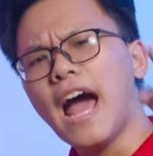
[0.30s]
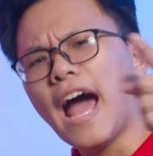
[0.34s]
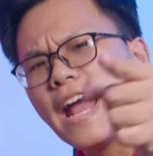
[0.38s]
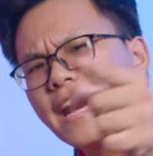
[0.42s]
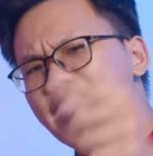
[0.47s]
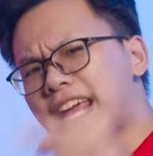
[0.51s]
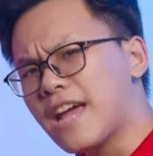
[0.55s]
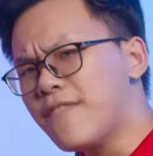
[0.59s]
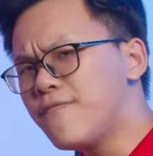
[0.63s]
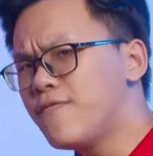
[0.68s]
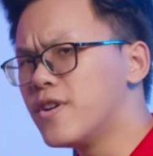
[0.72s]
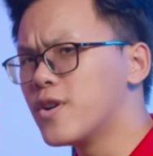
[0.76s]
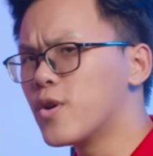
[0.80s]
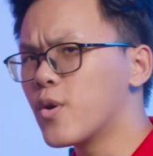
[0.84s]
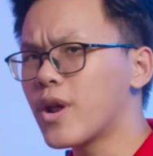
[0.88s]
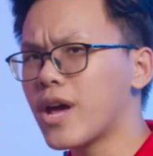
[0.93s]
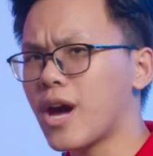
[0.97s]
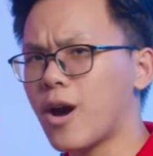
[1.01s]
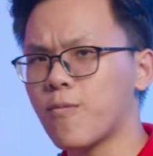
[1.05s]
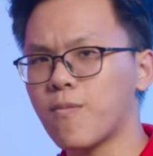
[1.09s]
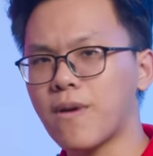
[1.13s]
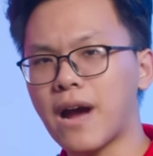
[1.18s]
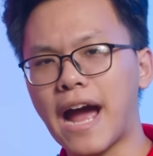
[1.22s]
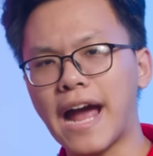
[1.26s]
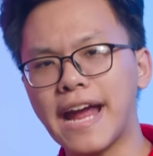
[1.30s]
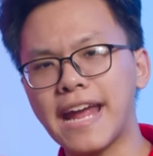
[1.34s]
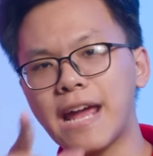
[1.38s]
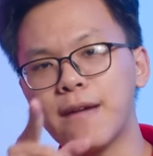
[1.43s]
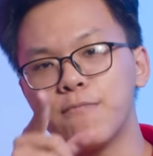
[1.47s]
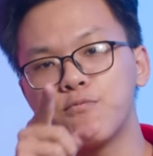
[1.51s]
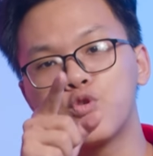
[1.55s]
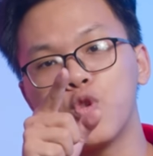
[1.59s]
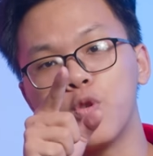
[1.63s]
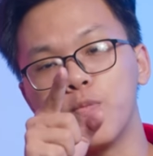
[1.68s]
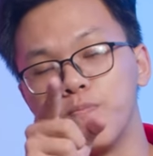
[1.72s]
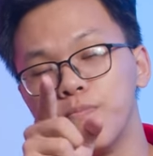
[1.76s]
anh em vừa đỗ đại học anh
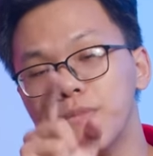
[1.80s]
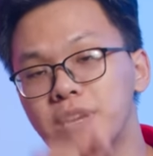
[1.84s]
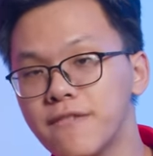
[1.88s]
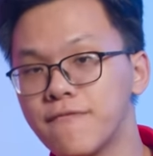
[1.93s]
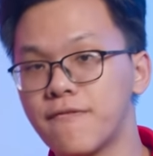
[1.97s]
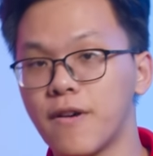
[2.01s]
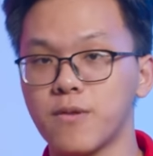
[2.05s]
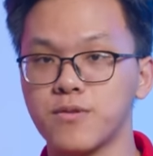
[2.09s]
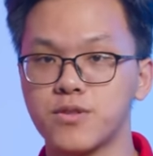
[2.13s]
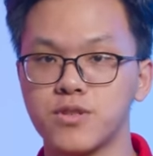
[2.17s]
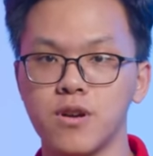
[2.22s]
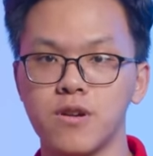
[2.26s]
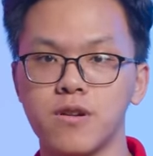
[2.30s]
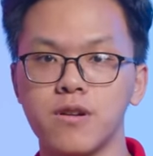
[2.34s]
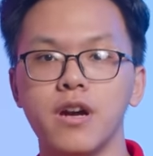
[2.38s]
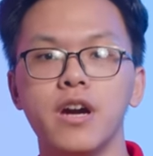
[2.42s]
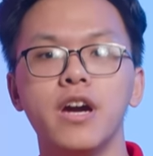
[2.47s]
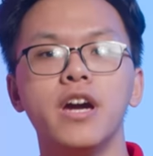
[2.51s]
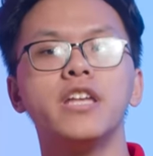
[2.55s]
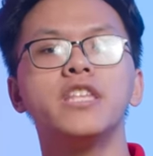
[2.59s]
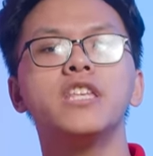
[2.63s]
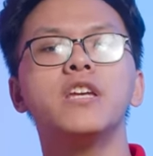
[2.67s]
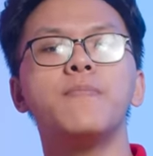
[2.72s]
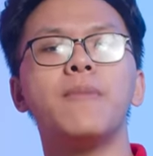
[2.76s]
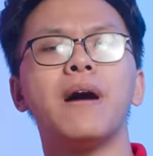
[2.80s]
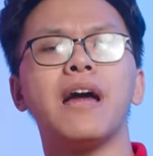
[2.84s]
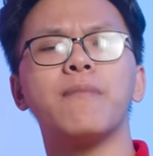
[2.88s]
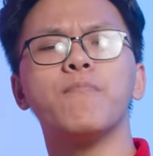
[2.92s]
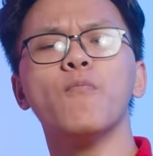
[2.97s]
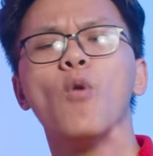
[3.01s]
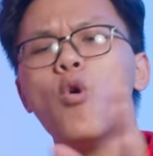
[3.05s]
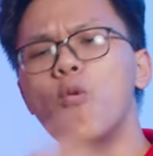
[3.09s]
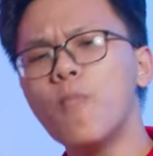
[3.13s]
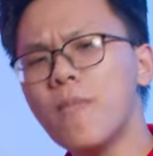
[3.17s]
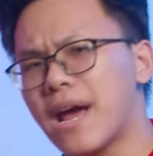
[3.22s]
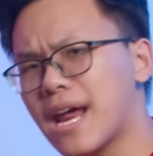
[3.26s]
em chuẩn bị vào trường nhưng mà
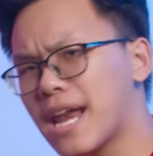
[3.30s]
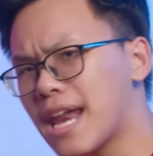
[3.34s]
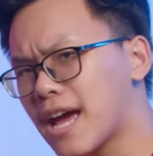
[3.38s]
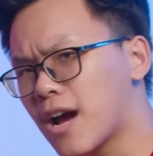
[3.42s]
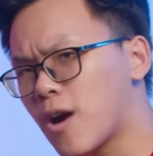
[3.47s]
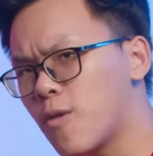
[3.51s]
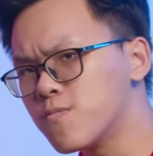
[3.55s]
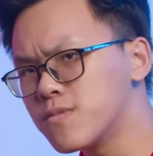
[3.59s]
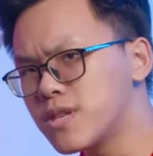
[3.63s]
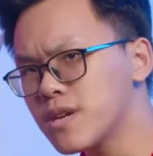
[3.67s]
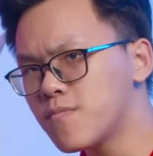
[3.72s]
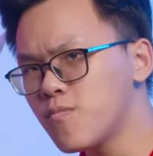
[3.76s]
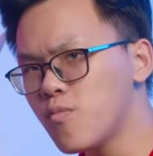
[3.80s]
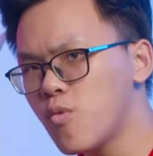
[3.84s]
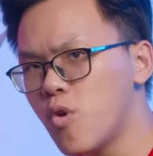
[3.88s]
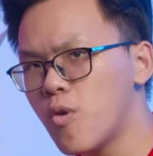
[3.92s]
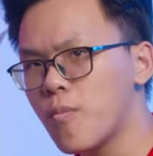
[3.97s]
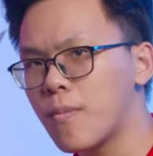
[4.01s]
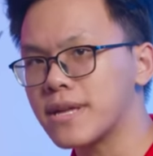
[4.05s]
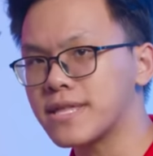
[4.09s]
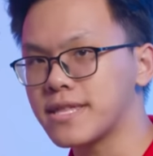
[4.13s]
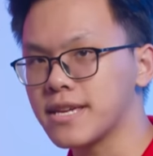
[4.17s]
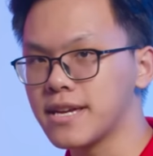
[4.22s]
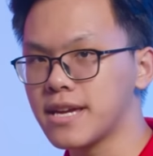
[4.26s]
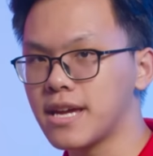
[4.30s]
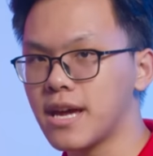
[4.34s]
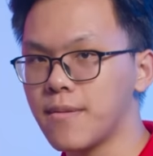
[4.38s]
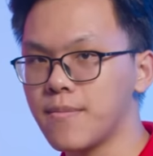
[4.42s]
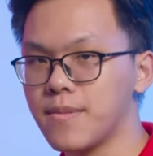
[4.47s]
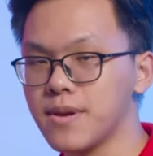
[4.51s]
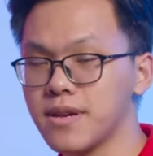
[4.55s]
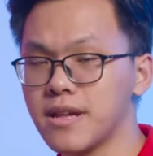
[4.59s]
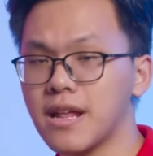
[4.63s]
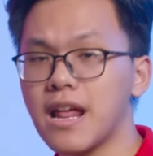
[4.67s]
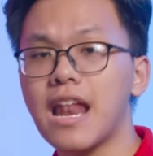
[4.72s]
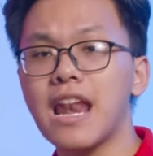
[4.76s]
bố mẹ lại không thích mua máy tính
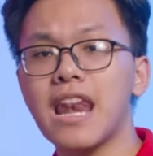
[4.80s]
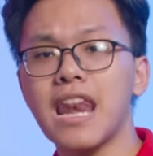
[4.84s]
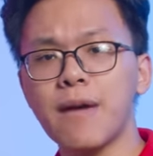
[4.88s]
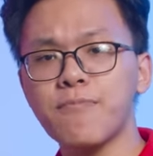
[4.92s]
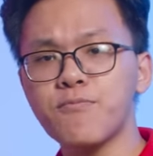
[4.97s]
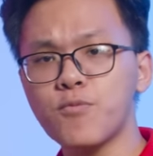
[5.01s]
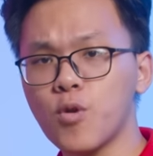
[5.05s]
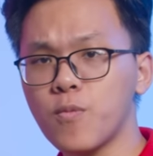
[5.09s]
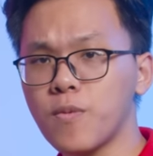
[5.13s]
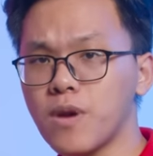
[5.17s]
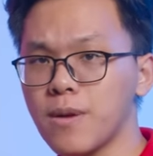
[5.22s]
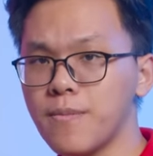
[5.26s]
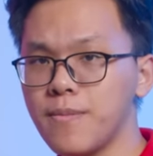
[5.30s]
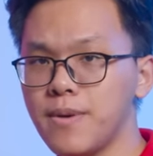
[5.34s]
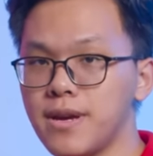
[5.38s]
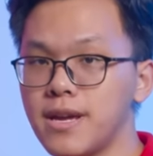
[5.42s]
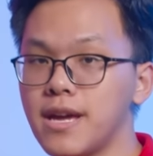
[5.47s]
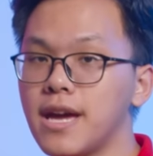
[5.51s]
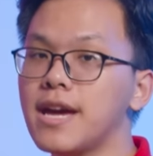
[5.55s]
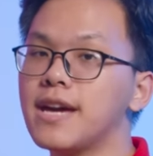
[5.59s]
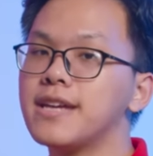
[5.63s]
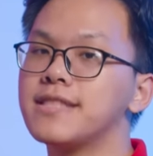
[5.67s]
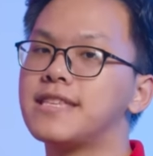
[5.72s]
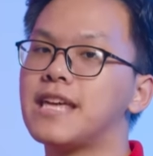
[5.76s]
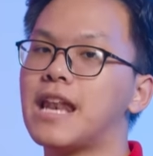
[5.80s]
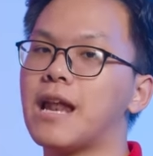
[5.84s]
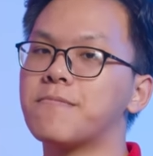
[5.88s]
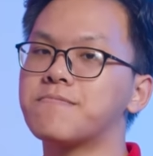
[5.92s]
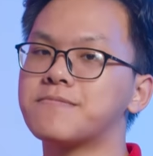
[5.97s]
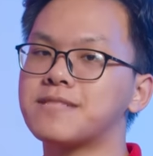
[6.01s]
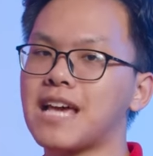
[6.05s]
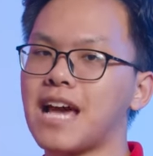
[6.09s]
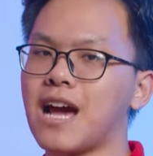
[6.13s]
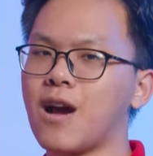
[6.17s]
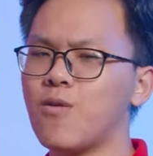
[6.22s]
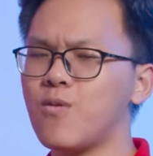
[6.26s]
gaming laptop gaming thì làm
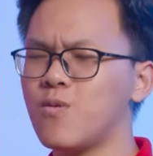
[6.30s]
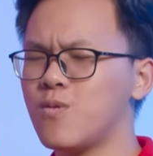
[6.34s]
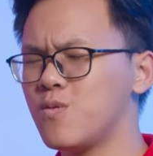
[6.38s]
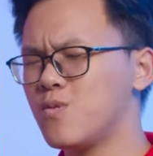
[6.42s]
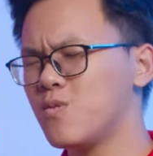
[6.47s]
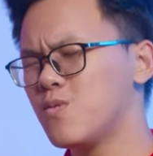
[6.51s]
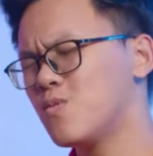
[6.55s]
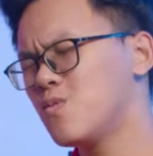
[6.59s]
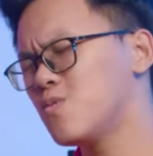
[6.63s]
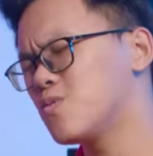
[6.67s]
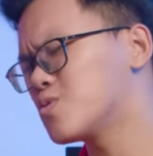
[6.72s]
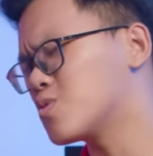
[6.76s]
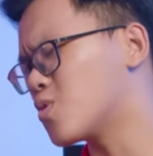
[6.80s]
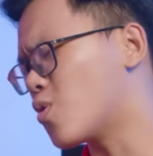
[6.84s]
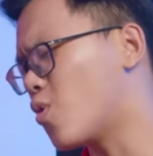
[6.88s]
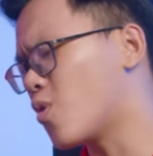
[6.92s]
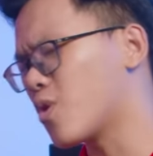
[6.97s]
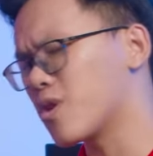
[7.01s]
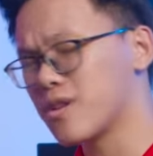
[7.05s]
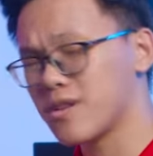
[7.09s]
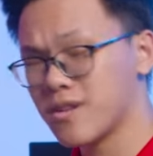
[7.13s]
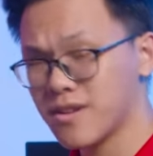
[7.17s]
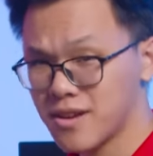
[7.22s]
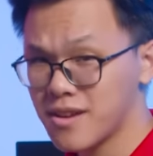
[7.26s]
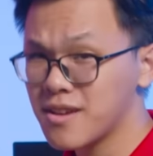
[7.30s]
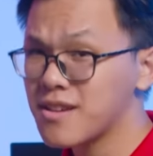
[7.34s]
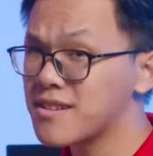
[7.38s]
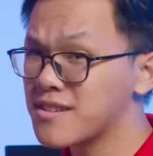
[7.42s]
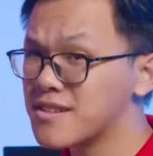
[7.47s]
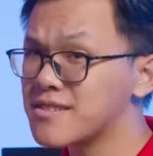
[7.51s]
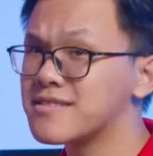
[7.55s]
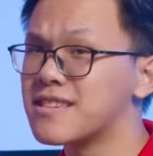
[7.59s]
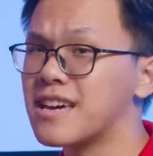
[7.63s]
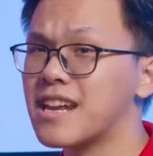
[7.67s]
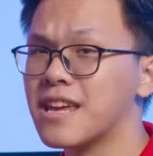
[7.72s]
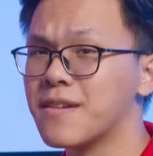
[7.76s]
sao u rồi
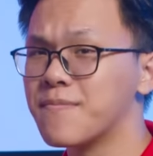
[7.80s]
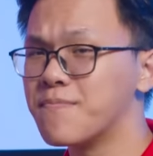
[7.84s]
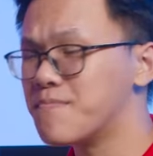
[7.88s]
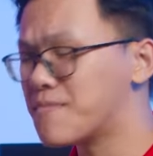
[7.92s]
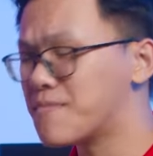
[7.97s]
ra đây